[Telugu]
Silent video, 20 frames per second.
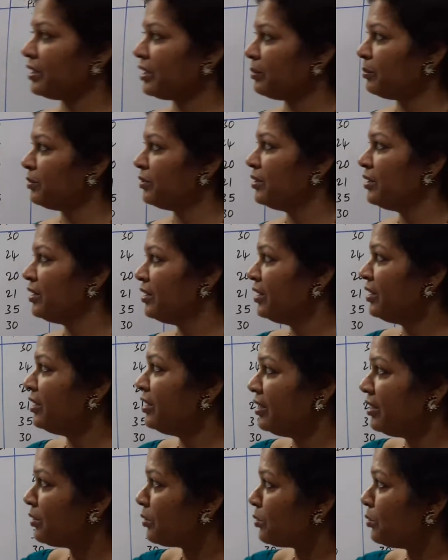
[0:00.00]
అంటాము
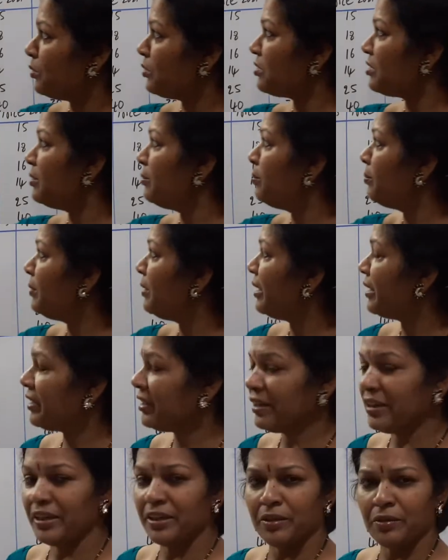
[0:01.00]
సో సింపుల్
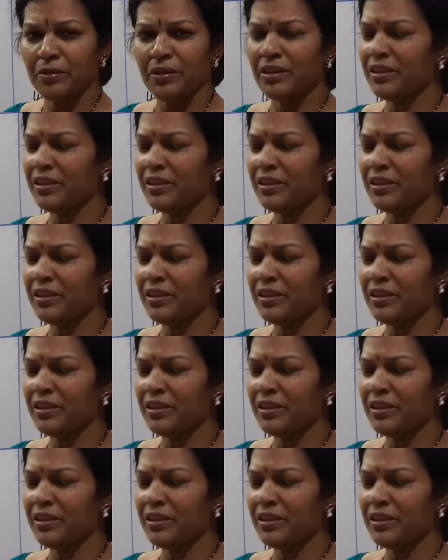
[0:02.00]
అగ్రిగేటివ్